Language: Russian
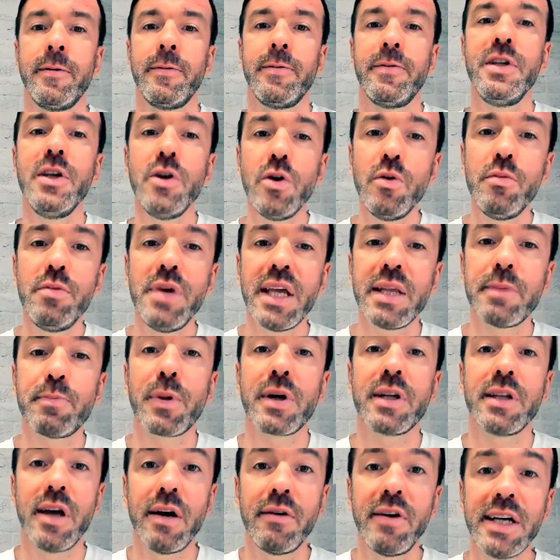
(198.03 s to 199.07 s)
Не уметь
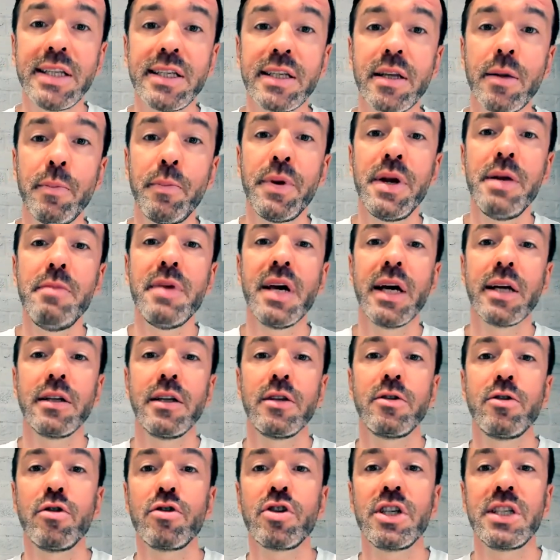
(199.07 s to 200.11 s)
продавать это примерно
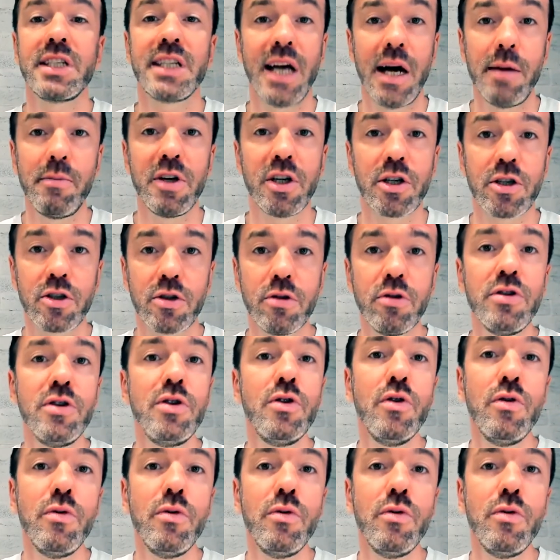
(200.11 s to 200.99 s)
то же самое, что не